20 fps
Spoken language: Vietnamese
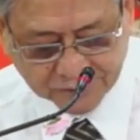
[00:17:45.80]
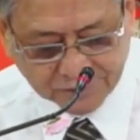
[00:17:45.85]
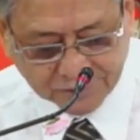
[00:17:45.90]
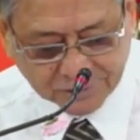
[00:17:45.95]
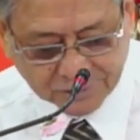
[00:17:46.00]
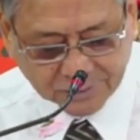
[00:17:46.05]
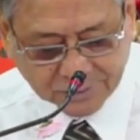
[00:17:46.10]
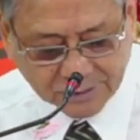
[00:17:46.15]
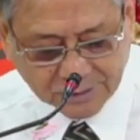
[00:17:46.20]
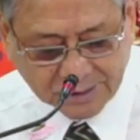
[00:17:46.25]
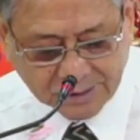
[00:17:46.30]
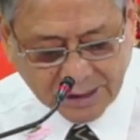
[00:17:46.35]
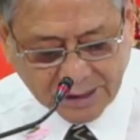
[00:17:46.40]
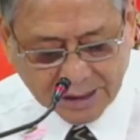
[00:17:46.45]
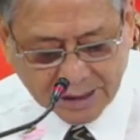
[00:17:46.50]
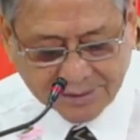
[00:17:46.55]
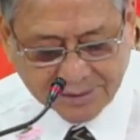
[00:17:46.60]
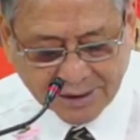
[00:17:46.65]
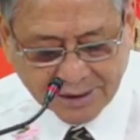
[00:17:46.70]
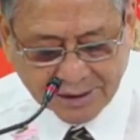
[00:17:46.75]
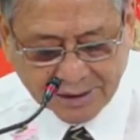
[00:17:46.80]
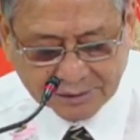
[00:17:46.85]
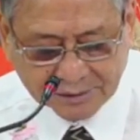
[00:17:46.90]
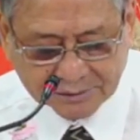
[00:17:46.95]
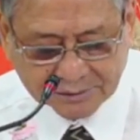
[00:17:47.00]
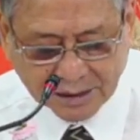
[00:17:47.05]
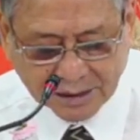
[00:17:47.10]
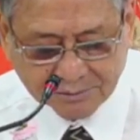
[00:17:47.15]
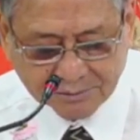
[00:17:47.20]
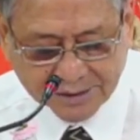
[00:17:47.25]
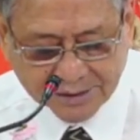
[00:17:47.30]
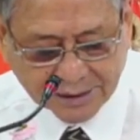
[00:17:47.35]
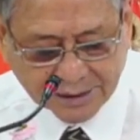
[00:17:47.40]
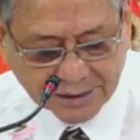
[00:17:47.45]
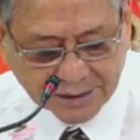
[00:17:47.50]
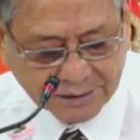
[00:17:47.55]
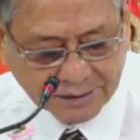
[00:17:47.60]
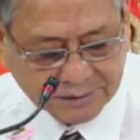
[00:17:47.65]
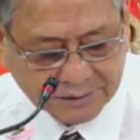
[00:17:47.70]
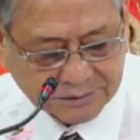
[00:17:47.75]
Ngày 22 tháng
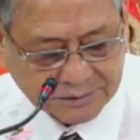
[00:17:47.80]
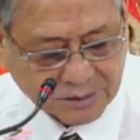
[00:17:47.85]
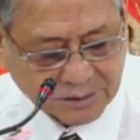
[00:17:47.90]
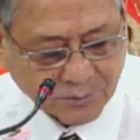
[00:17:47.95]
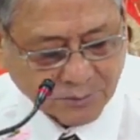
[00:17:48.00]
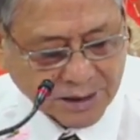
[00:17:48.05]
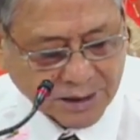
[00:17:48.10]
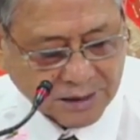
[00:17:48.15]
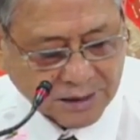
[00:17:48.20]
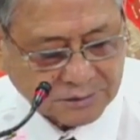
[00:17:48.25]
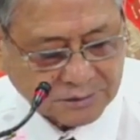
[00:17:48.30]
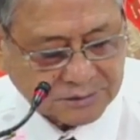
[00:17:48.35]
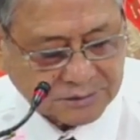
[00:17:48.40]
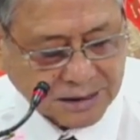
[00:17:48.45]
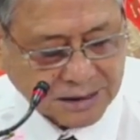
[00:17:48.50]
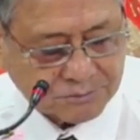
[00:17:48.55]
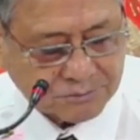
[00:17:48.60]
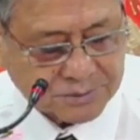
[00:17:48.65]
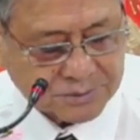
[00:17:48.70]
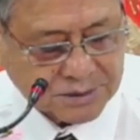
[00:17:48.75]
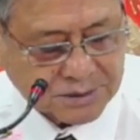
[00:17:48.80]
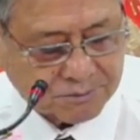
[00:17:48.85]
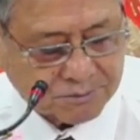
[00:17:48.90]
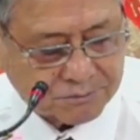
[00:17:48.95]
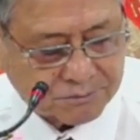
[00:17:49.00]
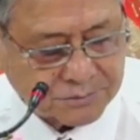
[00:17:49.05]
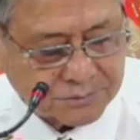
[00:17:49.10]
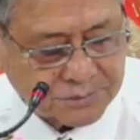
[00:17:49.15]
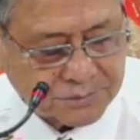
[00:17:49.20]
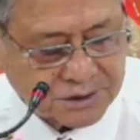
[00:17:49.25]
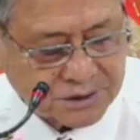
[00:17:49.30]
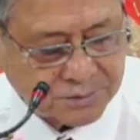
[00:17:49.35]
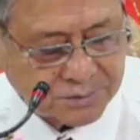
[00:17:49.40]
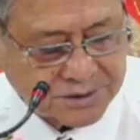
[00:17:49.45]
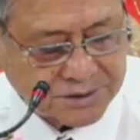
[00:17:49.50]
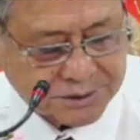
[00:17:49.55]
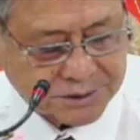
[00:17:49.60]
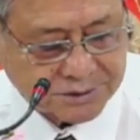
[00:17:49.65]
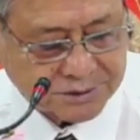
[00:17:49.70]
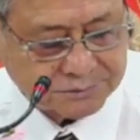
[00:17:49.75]
12 năm
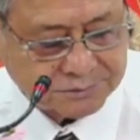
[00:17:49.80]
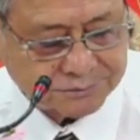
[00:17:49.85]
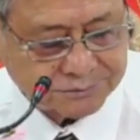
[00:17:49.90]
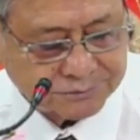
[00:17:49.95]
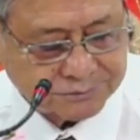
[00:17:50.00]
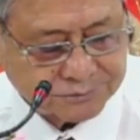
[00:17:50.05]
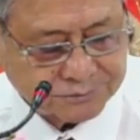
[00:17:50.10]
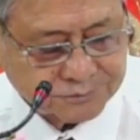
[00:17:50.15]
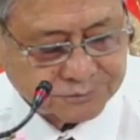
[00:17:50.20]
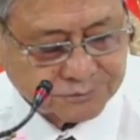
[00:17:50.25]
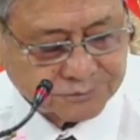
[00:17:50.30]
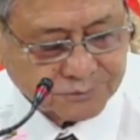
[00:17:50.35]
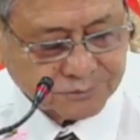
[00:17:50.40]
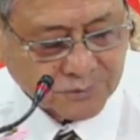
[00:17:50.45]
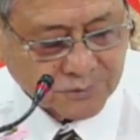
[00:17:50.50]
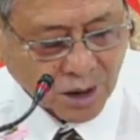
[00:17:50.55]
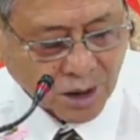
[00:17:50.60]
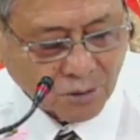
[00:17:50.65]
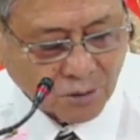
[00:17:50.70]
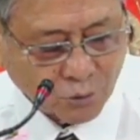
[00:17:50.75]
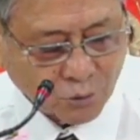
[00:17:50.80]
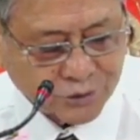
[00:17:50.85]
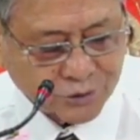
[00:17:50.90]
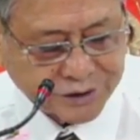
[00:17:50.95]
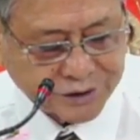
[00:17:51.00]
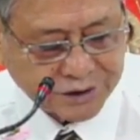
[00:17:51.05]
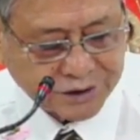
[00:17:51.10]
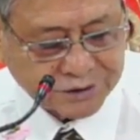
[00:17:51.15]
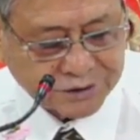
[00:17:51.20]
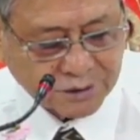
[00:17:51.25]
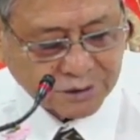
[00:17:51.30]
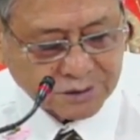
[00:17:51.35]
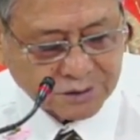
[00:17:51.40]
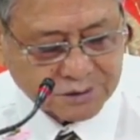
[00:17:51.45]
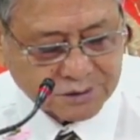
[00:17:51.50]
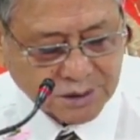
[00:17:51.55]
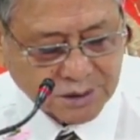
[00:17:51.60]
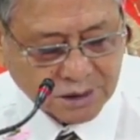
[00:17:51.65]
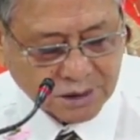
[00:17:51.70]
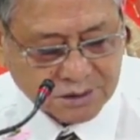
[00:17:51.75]
1899, ông Moody thức
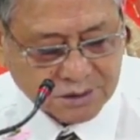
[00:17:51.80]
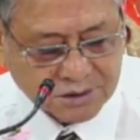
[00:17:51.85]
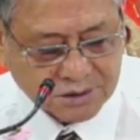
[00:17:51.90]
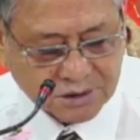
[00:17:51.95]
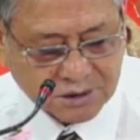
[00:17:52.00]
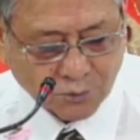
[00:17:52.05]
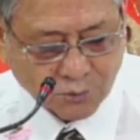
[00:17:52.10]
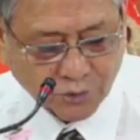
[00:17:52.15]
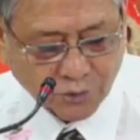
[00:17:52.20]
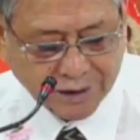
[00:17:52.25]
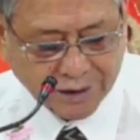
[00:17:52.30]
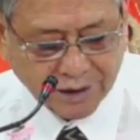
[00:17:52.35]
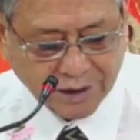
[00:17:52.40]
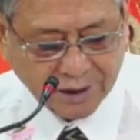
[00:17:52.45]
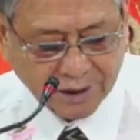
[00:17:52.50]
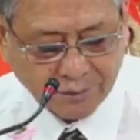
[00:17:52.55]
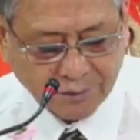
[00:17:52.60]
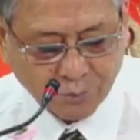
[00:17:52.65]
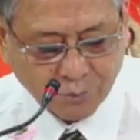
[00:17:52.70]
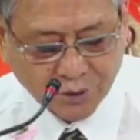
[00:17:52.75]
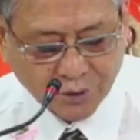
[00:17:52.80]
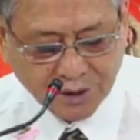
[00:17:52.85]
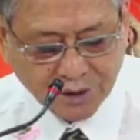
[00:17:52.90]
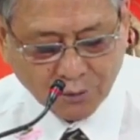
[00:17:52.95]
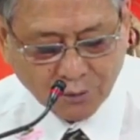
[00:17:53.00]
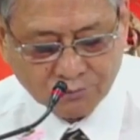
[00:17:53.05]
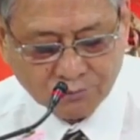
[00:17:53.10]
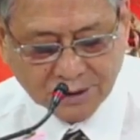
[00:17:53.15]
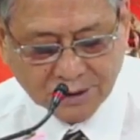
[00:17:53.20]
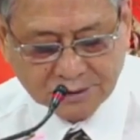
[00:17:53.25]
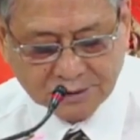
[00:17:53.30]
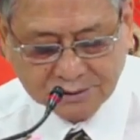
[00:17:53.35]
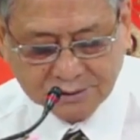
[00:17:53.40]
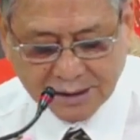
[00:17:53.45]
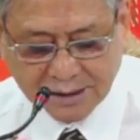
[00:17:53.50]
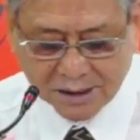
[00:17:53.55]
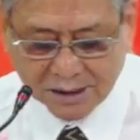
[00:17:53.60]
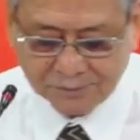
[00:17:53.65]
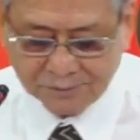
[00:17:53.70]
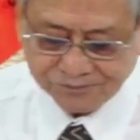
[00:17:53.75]
giấc trong một ngày mùa đông lạnh
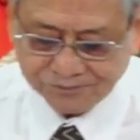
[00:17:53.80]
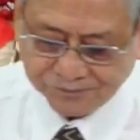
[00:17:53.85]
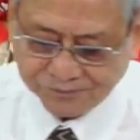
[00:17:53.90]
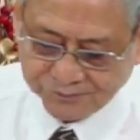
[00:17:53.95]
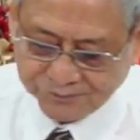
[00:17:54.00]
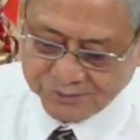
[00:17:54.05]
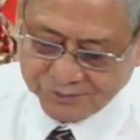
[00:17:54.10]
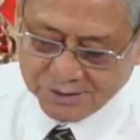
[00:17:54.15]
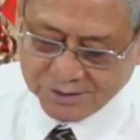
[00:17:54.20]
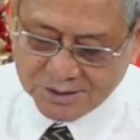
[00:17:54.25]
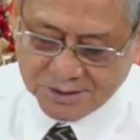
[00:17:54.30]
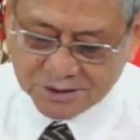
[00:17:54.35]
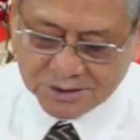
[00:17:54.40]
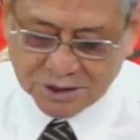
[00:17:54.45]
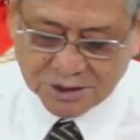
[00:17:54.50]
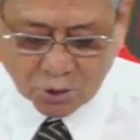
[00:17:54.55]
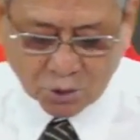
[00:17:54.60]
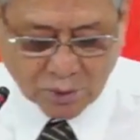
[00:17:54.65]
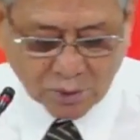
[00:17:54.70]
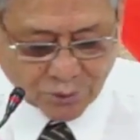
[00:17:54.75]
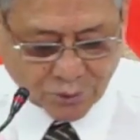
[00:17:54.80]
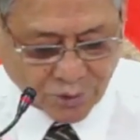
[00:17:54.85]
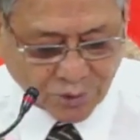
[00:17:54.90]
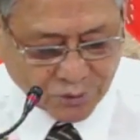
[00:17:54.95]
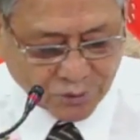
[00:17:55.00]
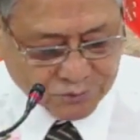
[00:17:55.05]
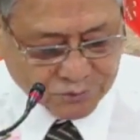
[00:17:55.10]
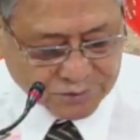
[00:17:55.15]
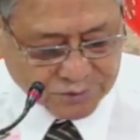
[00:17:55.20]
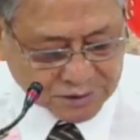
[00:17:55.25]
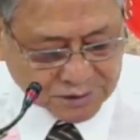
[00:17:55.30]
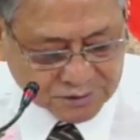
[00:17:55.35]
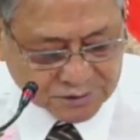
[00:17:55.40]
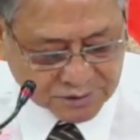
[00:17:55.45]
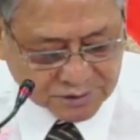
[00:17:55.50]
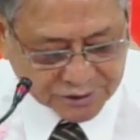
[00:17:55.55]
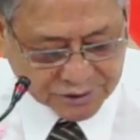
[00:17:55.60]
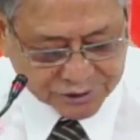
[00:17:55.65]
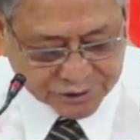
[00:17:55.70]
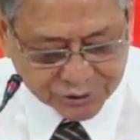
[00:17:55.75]
giá. Sức khỏe của ông dần
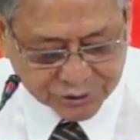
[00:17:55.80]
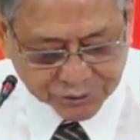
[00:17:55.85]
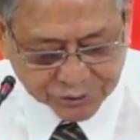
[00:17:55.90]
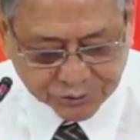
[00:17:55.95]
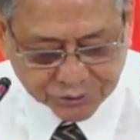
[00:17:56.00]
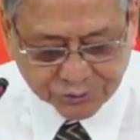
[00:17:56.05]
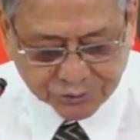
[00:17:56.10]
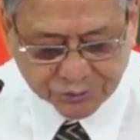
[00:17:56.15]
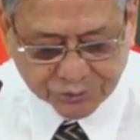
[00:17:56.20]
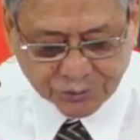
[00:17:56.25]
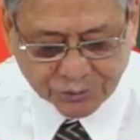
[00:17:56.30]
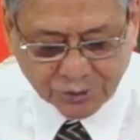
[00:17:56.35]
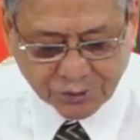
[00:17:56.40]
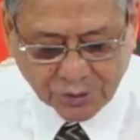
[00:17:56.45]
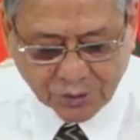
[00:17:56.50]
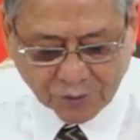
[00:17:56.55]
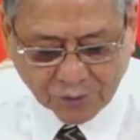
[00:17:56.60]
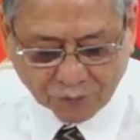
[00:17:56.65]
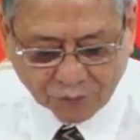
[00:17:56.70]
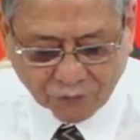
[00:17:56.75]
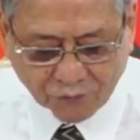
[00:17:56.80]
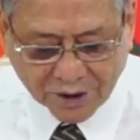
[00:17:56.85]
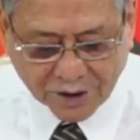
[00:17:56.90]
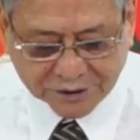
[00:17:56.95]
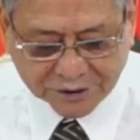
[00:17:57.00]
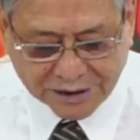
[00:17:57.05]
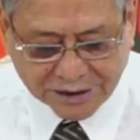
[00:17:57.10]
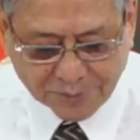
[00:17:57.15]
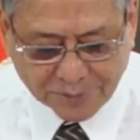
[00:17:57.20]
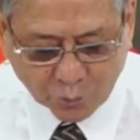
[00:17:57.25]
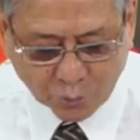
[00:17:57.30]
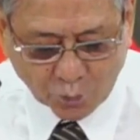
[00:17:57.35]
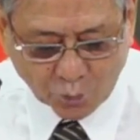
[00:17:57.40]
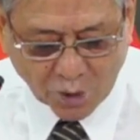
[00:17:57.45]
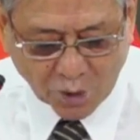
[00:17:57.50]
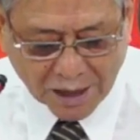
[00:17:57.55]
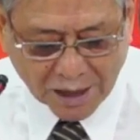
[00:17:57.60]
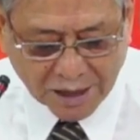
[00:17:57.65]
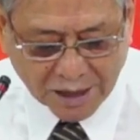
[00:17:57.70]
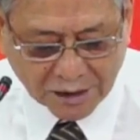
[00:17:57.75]
dần yếu và đêm
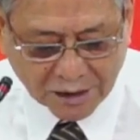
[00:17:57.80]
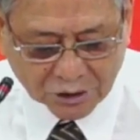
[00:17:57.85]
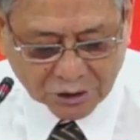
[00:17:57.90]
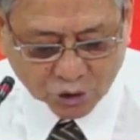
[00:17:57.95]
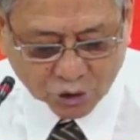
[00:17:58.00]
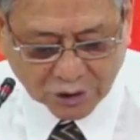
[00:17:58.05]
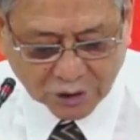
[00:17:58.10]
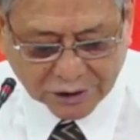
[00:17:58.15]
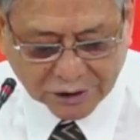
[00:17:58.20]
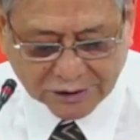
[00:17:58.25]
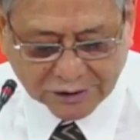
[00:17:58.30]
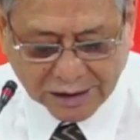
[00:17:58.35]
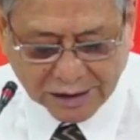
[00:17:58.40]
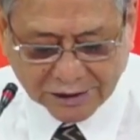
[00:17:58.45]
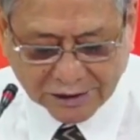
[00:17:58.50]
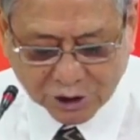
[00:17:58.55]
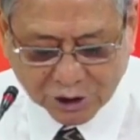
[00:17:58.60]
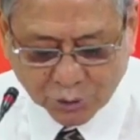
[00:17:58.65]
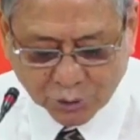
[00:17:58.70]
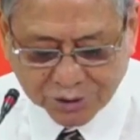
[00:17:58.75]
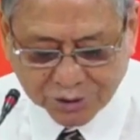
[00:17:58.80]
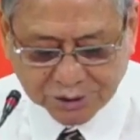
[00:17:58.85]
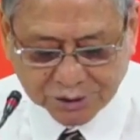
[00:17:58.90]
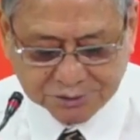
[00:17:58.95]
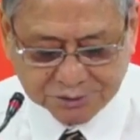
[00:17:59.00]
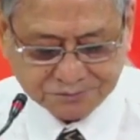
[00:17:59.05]
qua nó lại càng yếu hơn.